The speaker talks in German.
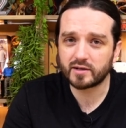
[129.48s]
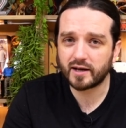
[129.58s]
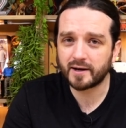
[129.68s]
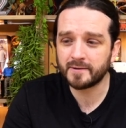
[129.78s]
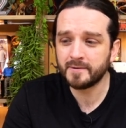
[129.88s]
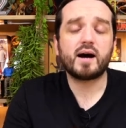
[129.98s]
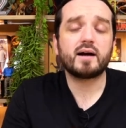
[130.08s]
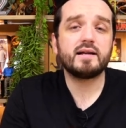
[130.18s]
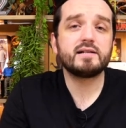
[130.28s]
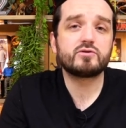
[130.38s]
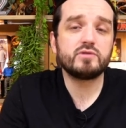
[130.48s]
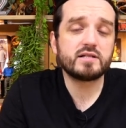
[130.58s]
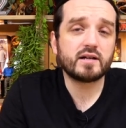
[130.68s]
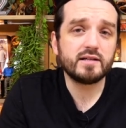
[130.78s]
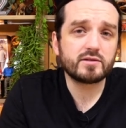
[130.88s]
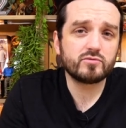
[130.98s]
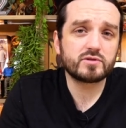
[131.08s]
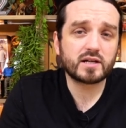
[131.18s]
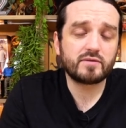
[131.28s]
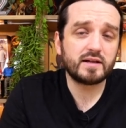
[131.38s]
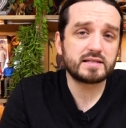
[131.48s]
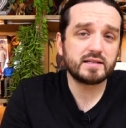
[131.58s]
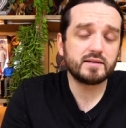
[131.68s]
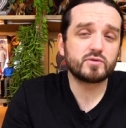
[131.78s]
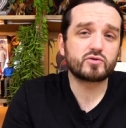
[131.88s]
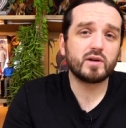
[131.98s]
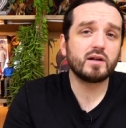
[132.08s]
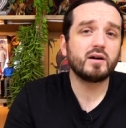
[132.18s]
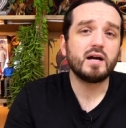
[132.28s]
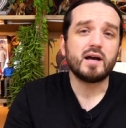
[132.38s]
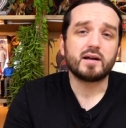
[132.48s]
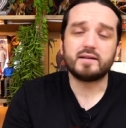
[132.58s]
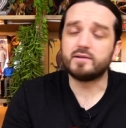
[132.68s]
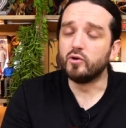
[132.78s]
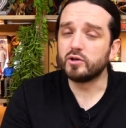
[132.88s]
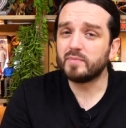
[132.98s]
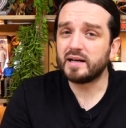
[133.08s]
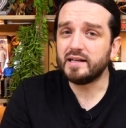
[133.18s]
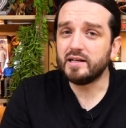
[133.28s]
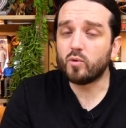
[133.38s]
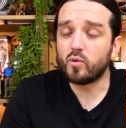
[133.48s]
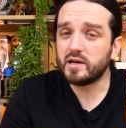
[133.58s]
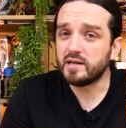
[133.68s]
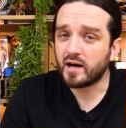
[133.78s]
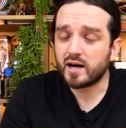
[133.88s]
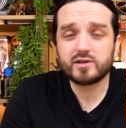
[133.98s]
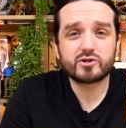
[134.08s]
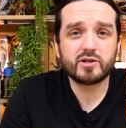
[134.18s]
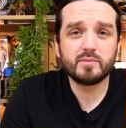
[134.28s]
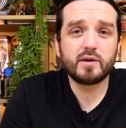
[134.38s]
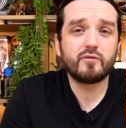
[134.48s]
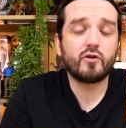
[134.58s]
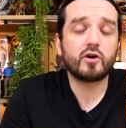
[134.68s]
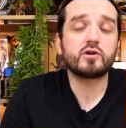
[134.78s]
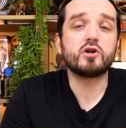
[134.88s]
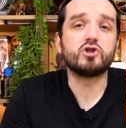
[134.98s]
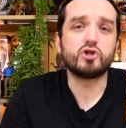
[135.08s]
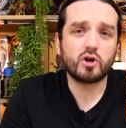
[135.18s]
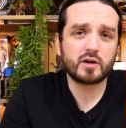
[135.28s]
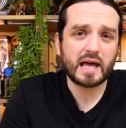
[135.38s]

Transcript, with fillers: kann. Parallel zu dieser Intro-Sequenz in dem Trailer hört man die Originalstimme von John